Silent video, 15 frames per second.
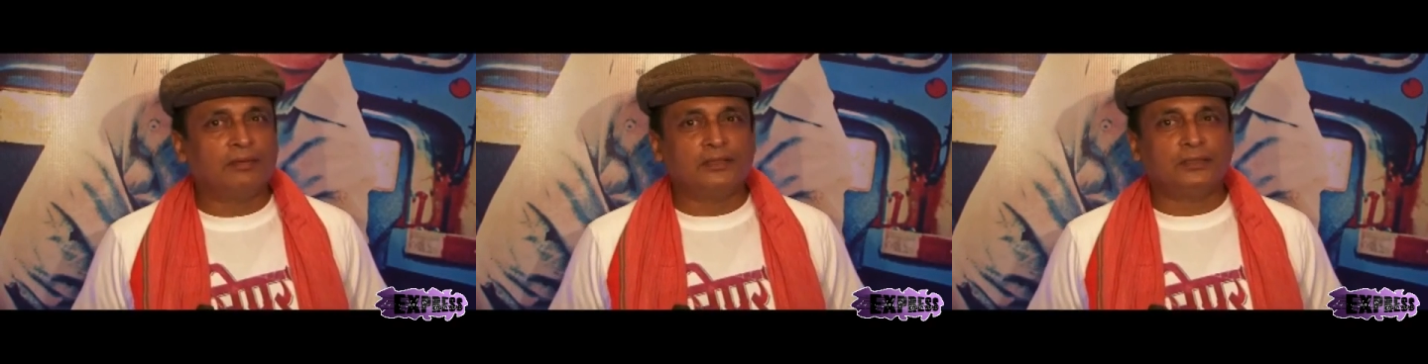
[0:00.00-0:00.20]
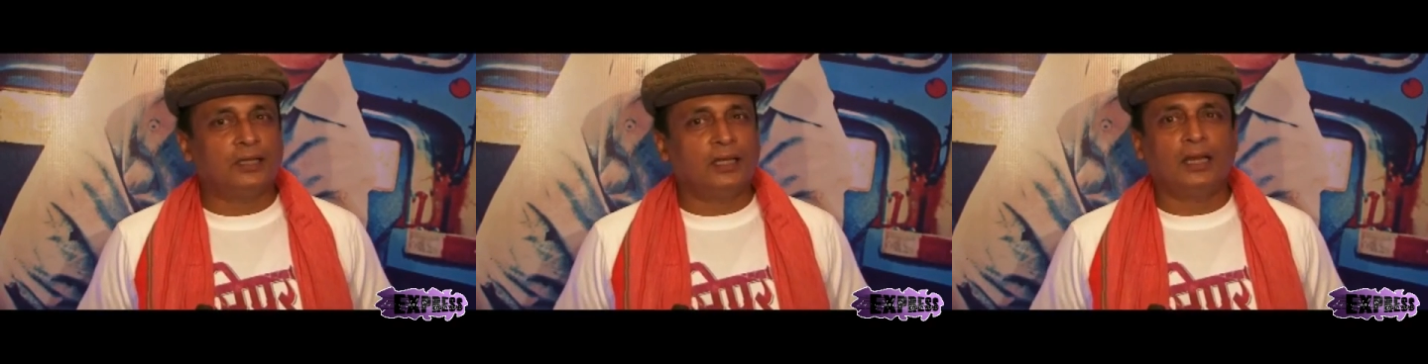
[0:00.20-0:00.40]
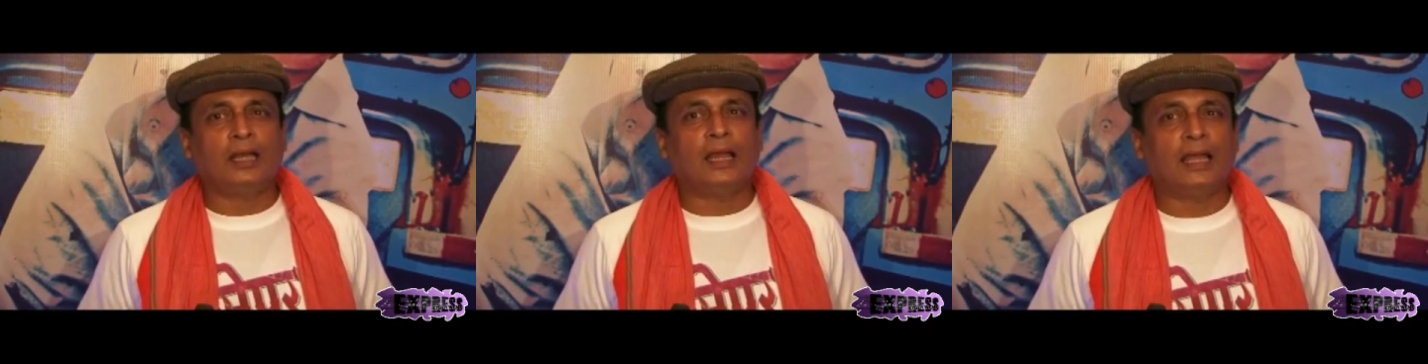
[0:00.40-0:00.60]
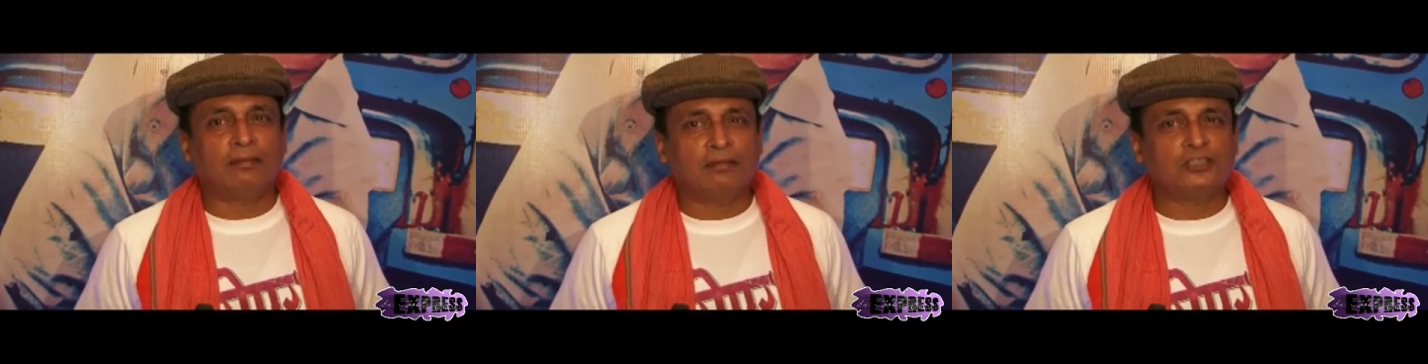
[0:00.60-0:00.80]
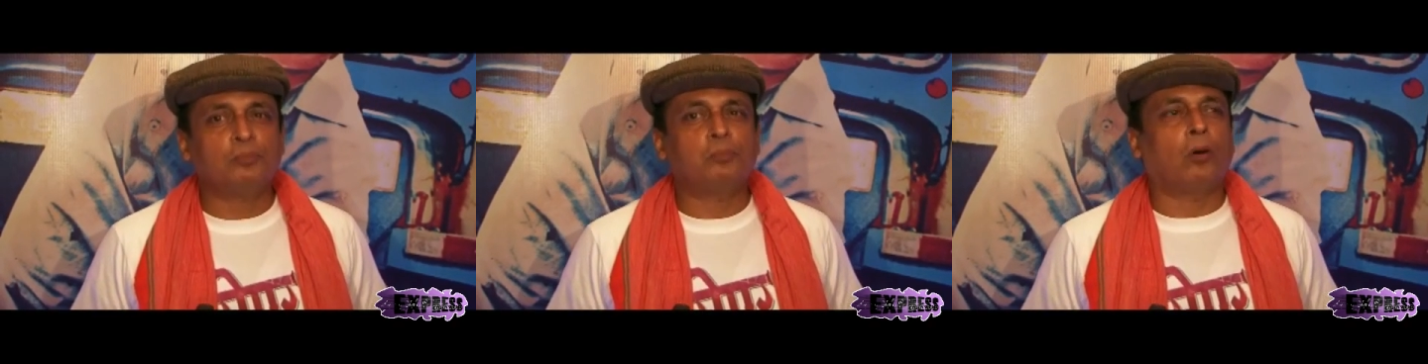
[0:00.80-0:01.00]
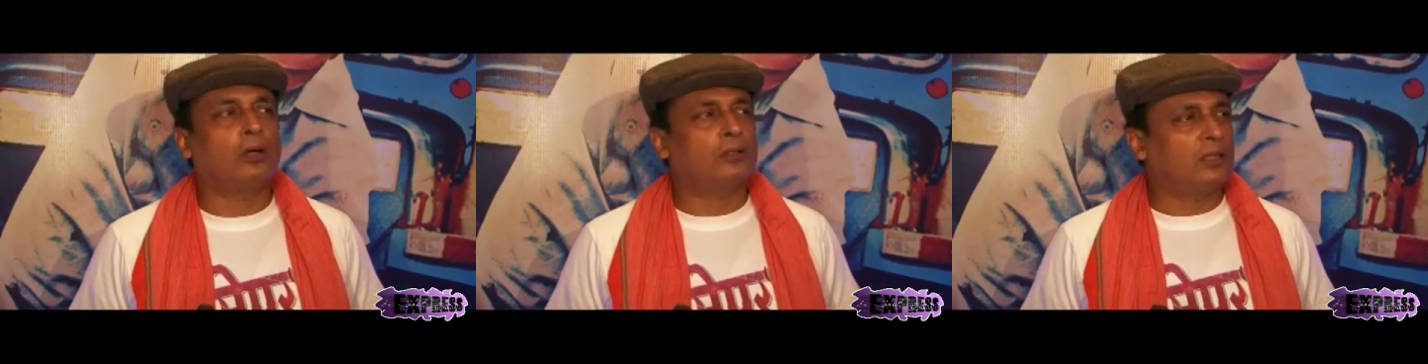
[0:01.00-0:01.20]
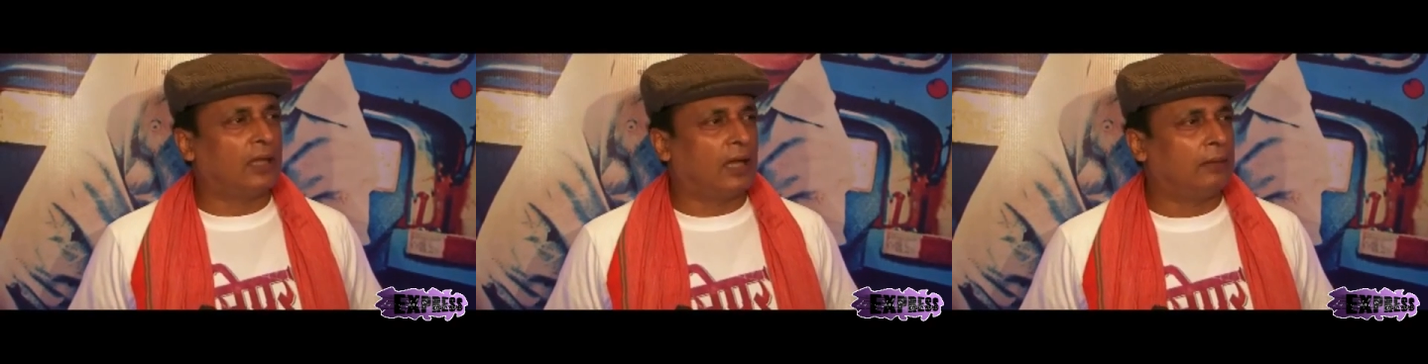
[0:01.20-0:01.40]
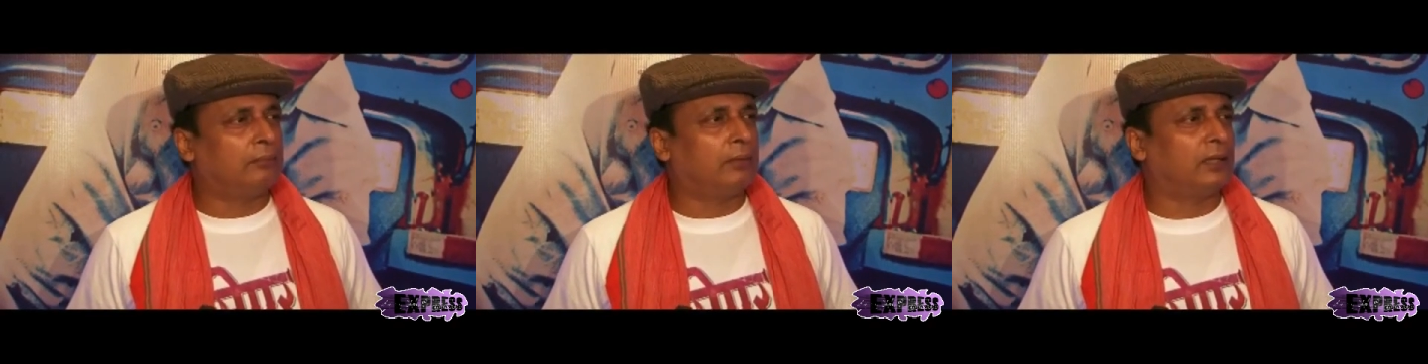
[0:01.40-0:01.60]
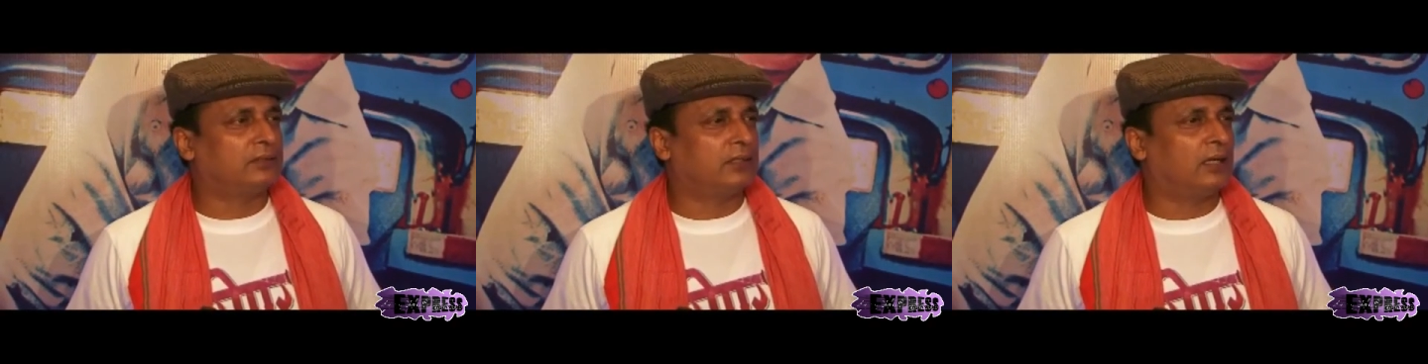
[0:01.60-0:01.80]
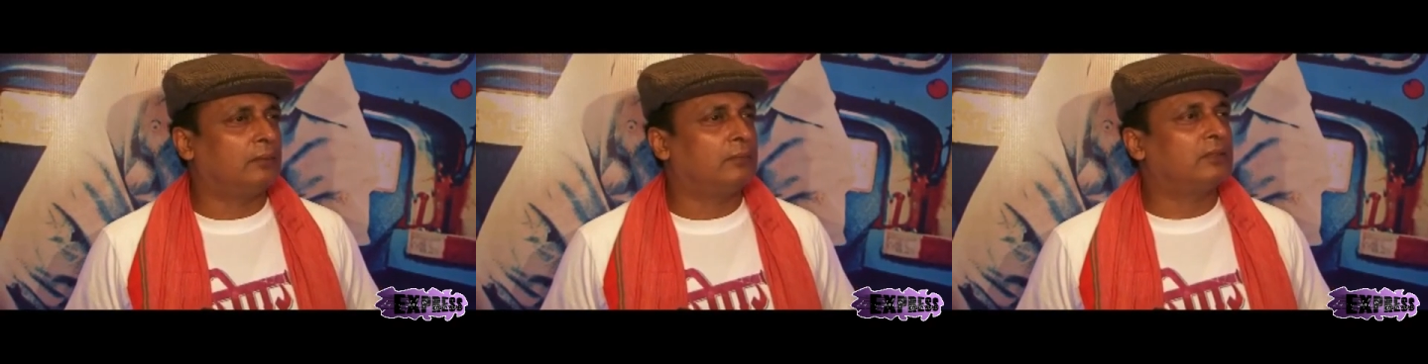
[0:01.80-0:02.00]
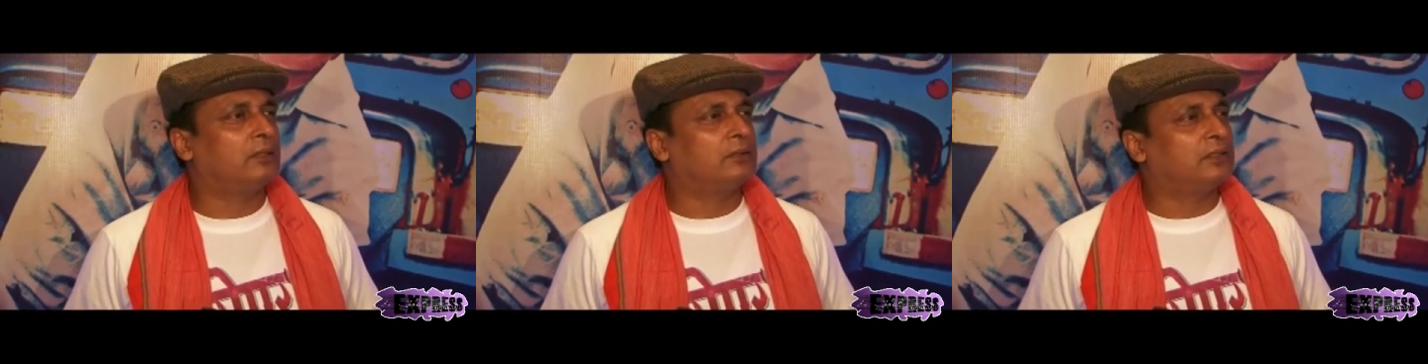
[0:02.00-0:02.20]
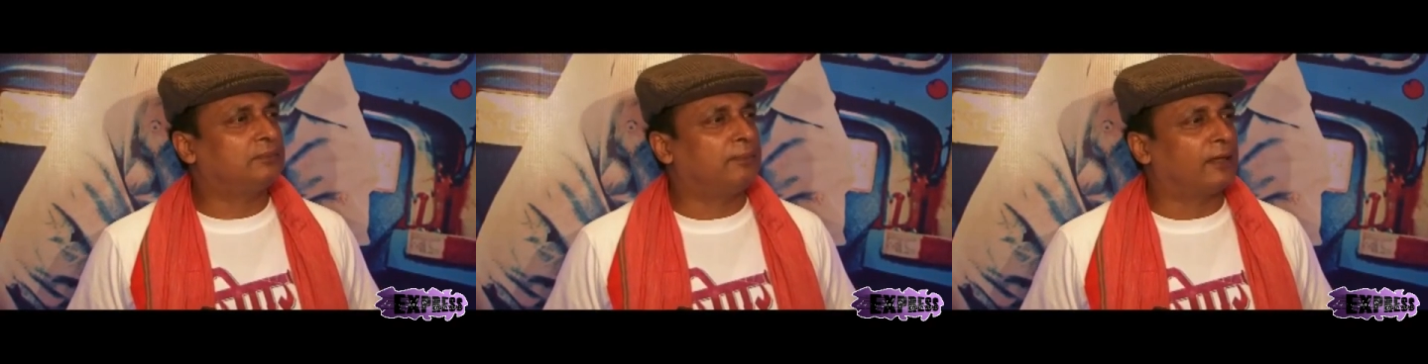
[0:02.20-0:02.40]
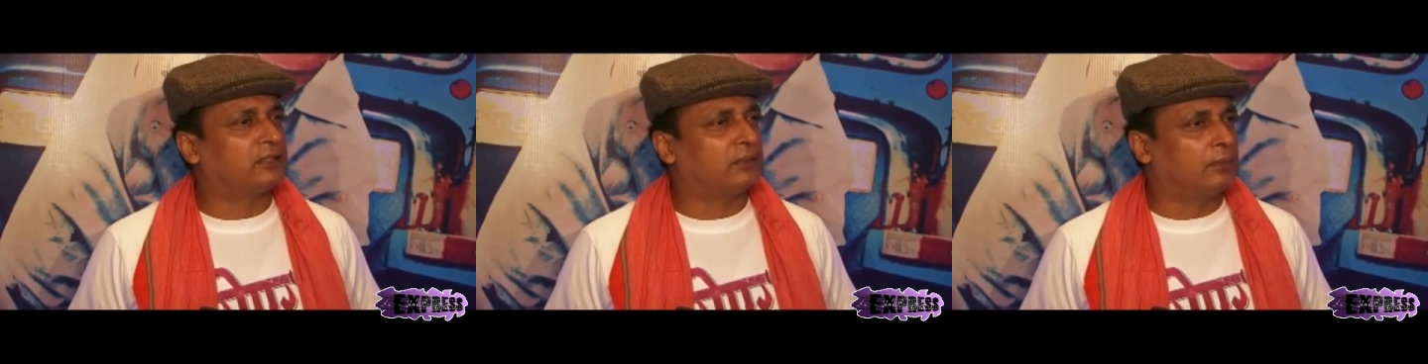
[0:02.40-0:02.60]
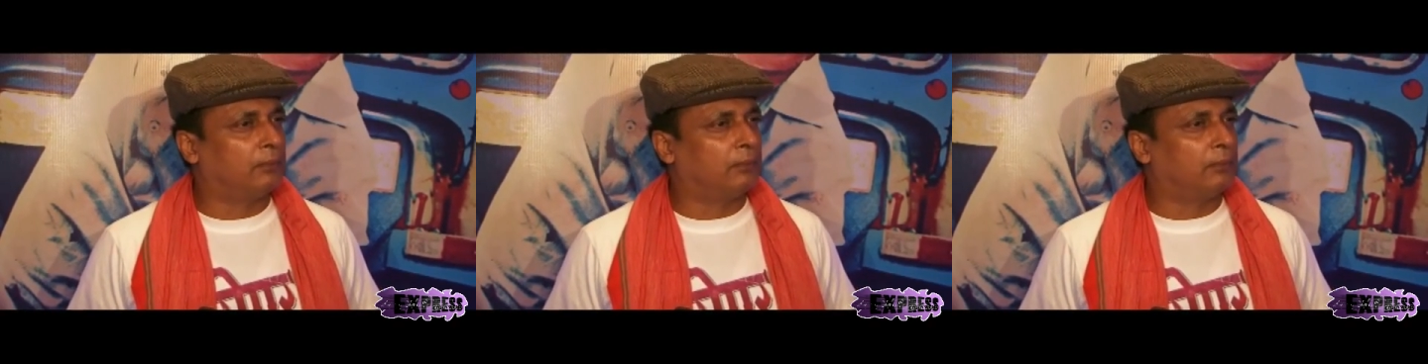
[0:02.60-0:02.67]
लैंग्वेज नहीं नहीं लैंग्वेज बहुत ही आम भाषा है मतलब जिस